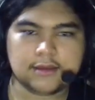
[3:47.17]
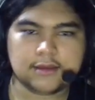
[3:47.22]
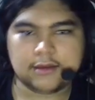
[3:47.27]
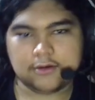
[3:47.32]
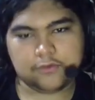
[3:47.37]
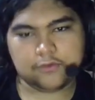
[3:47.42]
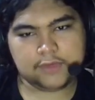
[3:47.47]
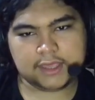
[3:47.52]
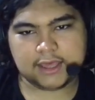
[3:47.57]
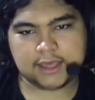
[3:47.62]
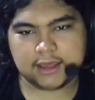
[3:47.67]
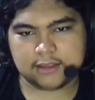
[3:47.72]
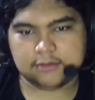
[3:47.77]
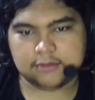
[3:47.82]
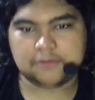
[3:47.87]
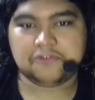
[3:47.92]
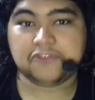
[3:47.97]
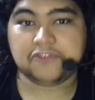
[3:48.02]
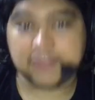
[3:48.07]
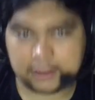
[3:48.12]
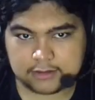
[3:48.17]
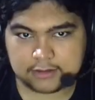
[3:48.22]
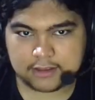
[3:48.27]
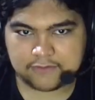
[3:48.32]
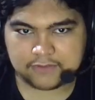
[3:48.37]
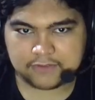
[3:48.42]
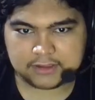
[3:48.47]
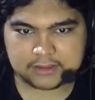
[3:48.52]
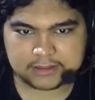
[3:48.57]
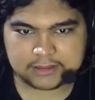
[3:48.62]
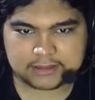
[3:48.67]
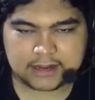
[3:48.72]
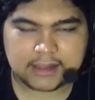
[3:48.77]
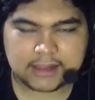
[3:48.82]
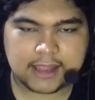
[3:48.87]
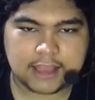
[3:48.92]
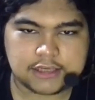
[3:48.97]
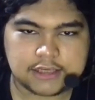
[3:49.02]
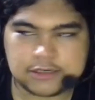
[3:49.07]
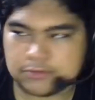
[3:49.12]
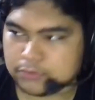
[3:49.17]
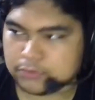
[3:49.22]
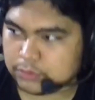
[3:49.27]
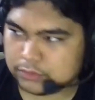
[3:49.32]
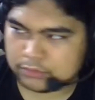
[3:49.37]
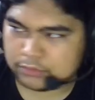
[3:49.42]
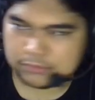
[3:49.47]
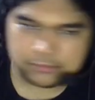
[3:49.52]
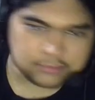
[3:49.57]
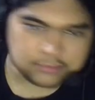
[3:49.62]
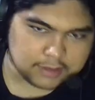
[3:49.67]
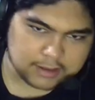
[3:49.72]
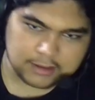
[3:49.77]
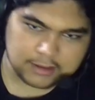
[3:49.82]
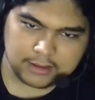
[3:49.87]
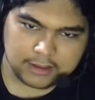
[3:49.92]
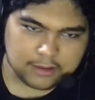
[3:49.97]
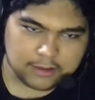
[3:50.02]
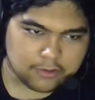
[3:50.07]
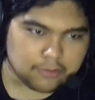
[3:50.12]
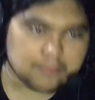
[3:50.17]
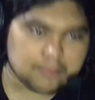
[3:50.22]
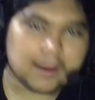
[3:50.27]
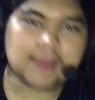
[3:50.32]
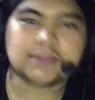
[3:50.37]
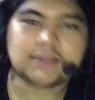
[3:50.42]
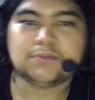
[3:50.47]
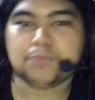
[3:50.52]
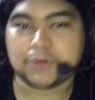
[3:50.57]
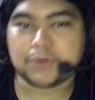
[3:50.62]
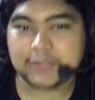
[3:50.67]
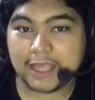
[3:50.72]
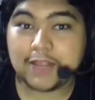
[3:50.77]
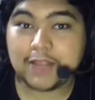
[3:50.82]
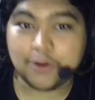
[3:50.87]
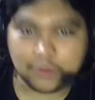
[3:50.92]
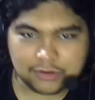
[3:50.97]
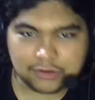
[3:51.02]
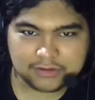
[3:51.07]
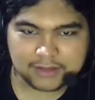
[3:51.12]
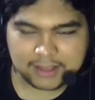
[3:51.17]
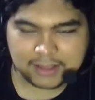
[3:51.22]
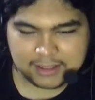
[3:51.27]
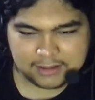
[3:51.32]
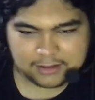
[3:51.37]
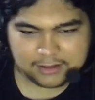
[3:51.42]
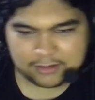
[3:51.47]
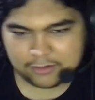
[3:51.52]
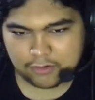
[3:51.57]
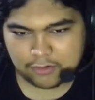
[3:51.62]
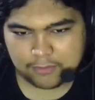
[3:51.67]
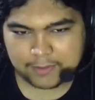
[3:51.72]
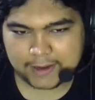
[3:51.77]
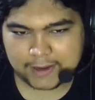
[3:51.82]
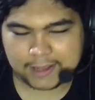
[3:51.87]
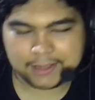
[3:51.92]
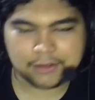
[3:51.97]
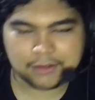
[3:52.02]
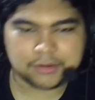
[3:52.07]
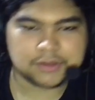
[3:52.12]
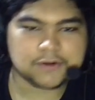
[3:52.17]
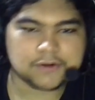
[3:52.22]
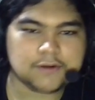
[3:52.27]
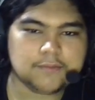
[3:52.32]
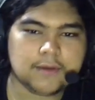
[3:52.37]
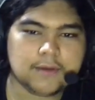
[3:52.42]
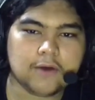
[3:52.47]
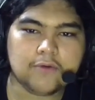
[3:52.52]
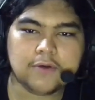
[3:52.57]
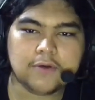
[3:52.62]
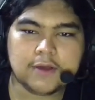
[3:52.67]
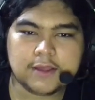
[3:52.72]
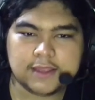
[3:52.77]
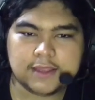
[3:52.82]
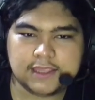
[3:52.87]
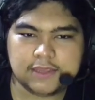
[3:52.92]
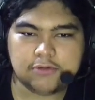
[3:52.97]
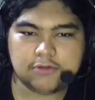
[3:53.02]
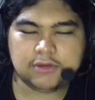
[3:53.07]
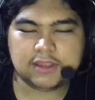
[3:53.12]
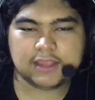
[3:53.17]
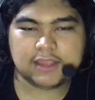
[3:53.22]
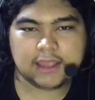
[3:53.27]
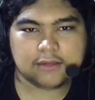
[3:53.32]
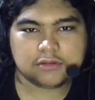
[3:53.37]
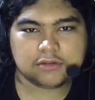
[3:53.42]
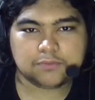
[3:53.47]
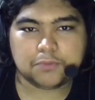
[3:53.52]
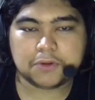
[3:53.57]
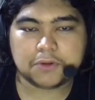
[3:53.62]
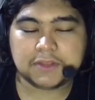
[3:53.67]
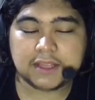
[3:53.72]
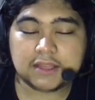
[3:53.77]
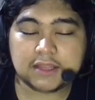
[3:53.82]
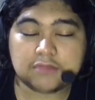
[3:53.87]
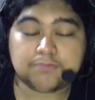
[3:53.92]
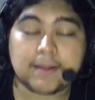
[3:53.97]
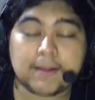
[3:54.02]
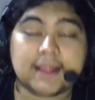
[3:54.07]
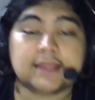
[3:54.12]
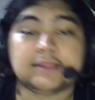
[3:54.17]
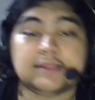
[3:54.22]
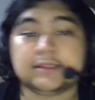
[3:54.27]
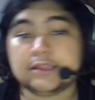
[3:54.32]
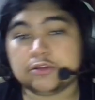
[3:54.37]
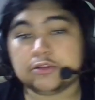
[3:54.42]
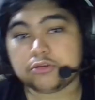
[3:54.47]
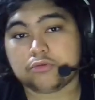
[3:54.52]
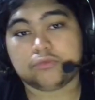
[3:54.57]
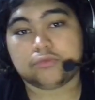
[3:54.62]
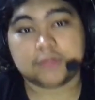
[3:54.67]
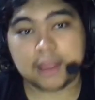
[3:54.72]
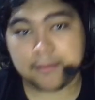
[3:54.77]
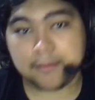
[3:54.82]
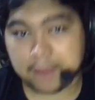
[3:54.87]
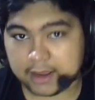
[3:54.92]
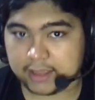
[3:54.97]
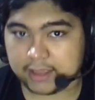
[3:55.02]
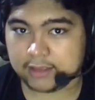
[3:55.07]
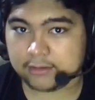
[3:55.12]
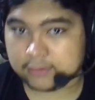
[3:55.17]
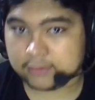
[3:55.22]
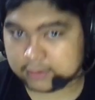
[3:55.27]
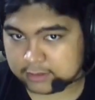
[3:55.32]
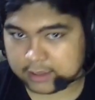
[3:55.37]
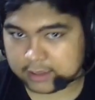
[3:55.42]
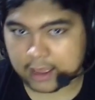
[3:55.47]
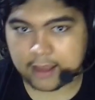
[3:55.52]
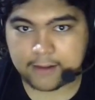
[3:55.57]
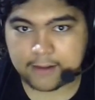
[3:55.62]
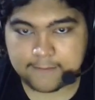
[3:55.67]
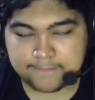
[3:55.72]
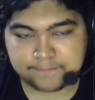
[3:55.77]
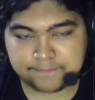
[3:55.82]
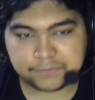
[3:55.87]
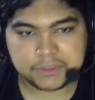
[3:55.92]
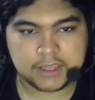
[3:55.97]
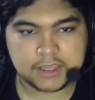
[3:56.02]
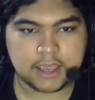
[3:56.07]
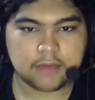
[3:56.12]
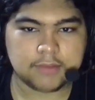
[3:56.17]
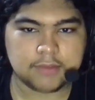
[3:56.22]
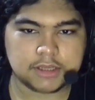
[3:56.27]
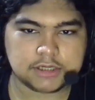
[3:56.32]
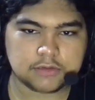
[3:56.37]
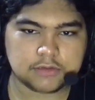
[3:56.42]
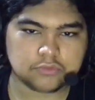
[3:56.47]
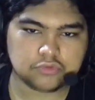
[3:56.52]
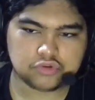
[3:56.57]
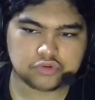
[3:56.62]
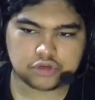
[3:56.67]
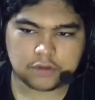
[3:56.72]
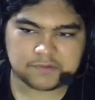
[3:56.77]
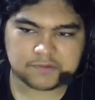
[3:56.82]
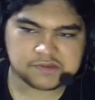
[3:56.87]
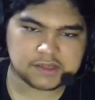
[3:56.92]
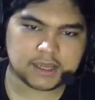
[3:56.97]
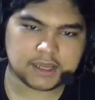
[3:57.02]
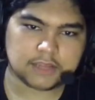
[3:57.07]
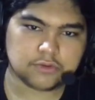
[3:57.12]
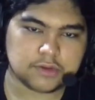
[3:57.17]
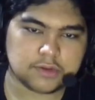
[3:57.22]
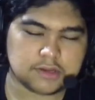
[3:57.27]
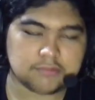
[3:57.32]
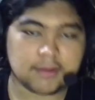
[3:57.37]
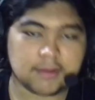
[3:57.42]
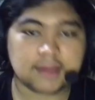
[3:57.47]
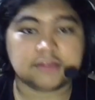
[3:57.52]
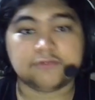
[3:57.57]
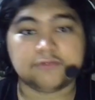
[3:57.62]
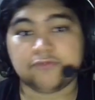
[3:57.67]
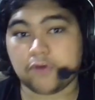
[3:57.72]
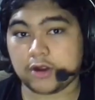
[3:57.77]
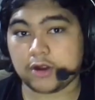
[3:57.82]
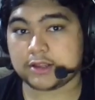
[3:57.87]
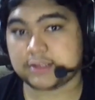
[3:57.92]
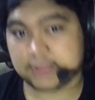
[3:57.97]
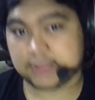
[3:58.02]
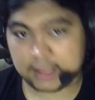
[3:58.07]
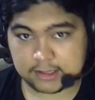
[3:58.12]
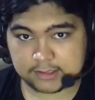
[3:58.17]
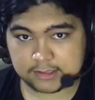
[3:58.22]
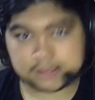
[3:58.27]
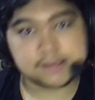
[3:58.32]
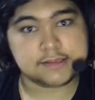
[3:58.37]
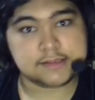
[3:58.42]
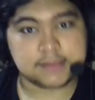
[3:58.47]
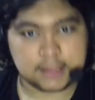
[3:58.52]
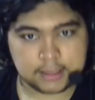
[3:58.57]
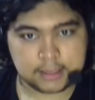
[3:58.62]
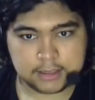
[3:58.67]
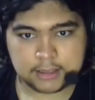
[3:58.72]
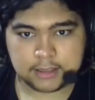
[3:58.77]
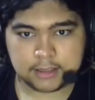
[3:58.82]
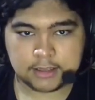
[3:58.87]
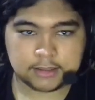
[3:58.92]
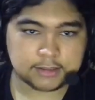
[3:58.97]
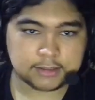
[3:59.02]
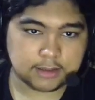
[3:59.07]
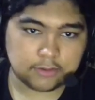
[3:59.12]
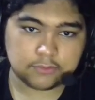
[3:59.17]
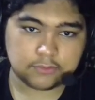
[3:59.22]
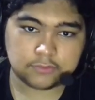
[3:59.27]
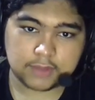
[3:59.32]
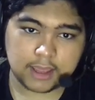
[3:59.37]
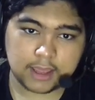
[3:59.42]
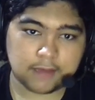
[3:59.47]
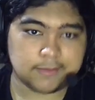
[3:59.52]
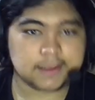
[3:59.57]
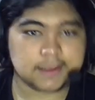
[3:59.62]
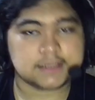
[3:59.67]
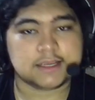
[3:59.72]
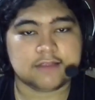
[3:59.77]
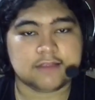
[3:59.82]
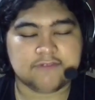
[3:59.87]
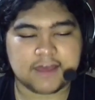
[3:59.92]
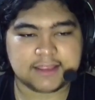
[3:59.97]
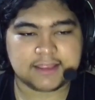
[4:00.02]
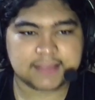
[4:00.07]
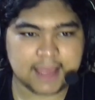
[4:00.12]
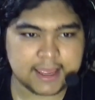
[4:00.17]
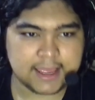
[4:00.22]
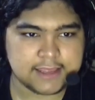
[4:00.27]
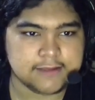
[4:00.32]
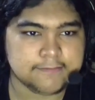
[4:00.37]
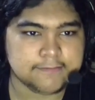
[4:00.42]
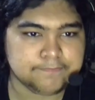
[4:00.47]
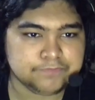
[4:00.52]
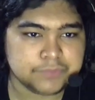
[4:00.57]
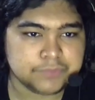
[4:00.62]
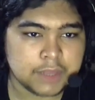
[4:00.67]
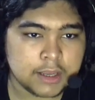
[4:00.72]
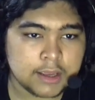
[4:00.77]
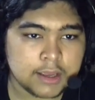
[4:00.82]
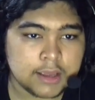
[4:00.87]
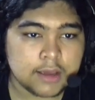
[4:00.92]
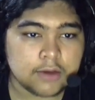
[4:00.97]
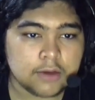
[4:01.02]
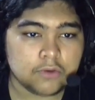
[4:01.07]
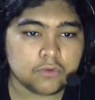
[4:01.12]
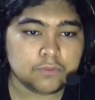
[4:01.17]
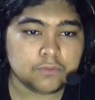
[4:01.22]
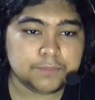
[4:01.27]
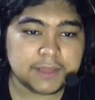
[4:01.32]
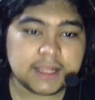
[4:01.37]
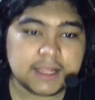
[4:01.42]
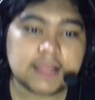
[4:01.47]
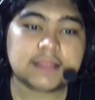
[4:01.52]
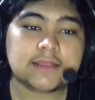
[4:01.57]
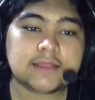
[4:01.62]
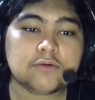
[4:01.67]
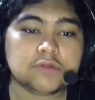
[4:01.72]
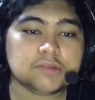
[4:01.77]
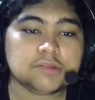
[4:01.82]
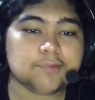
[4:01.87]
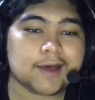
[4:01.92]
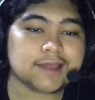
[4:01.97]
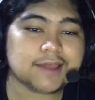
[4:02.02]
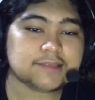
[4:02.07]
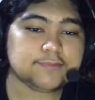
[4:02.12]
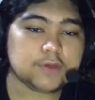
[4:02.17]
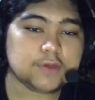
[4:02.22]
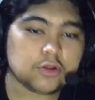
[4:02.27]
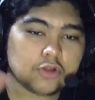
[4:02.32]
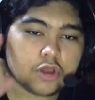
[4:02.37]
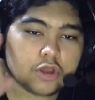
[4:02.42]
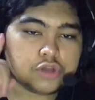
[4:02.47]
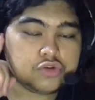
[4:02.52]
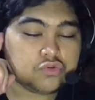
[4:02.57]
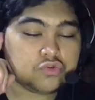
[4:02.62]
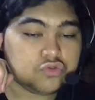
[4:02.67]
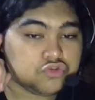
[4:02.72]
o Icano, filho da Feita Escarlate, um, né, o mais poderoso aí, comparado ao seu irmão, e o que tem os poderes parecidos com o da mãe, tá? E realmente é um dos Jovens Vingadores mais fortes que existem. Então, realmente, ele vai estar tá aí. O Billy tem os pais biológicos